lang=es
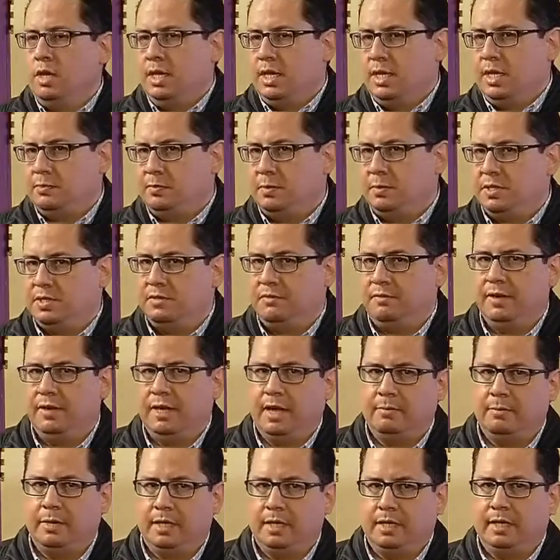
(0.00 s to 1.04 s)
y
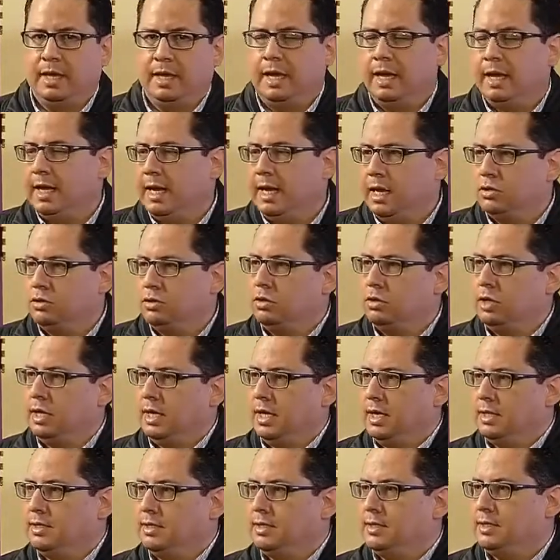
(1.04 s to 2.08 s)
específicamente en el caso de
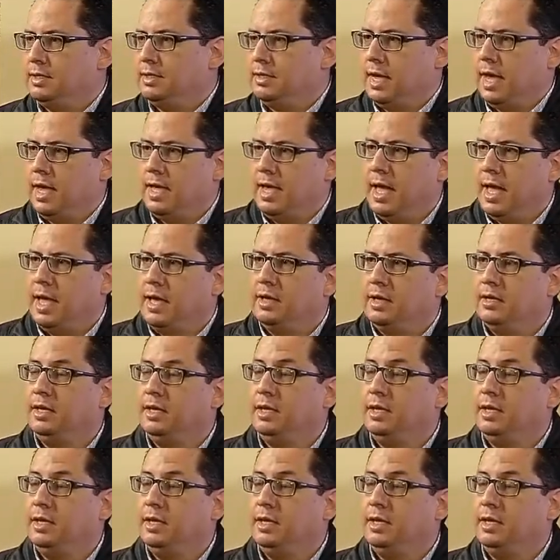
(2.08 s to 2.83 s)
que este se haya